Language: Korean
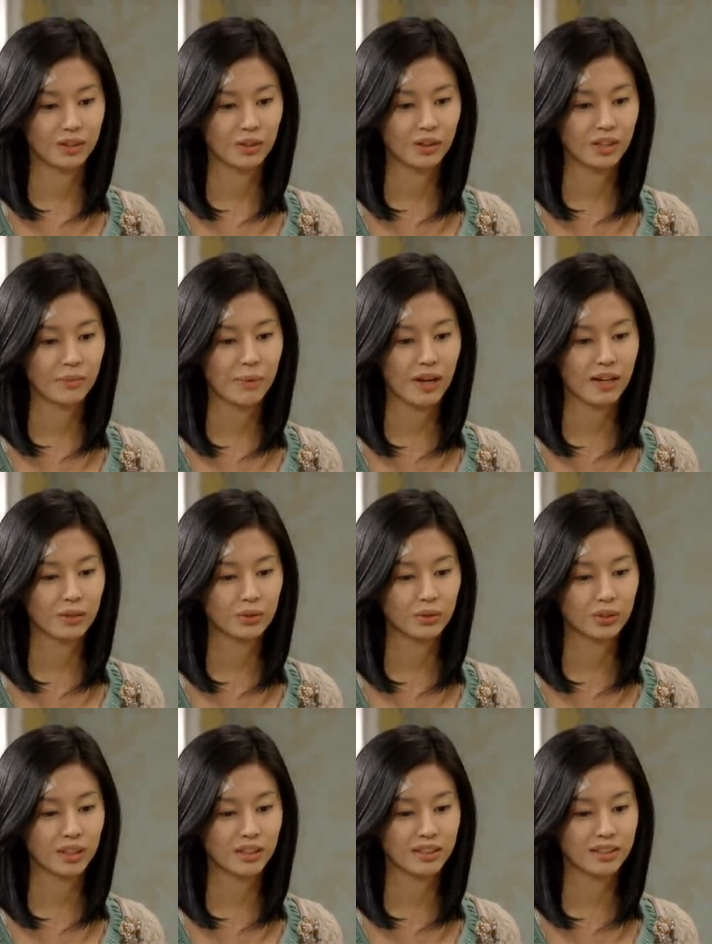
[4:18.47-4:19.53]
넌 그렇게 말할
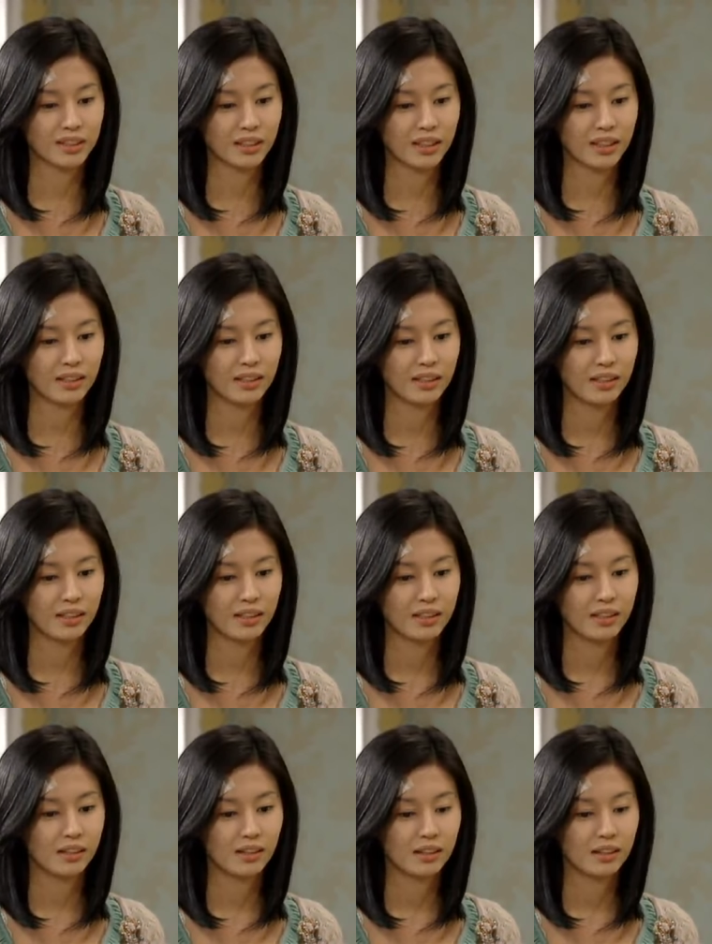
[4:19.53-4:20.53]
수 있겠지.